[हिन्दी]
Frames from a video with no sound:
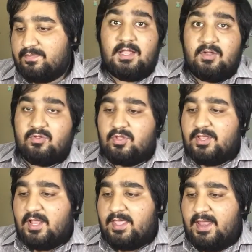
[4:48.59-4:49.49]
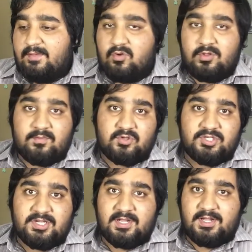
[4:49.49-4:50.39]
अगली न्यूज़ जो निकल के आ रही है वो इमोजी
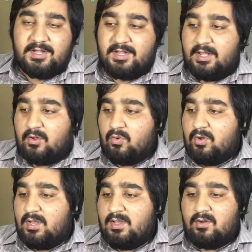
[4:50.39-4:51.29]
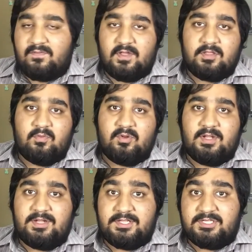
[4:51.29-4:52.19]
के रिलेटेड है गूगल ने और फेसबुक ने
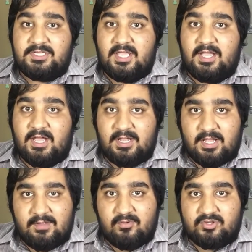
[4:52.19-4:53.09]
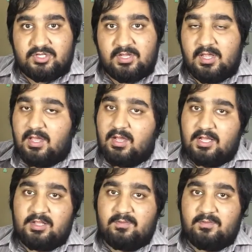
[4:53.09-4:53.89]
डिच किया गन का इमोजी ख़त्म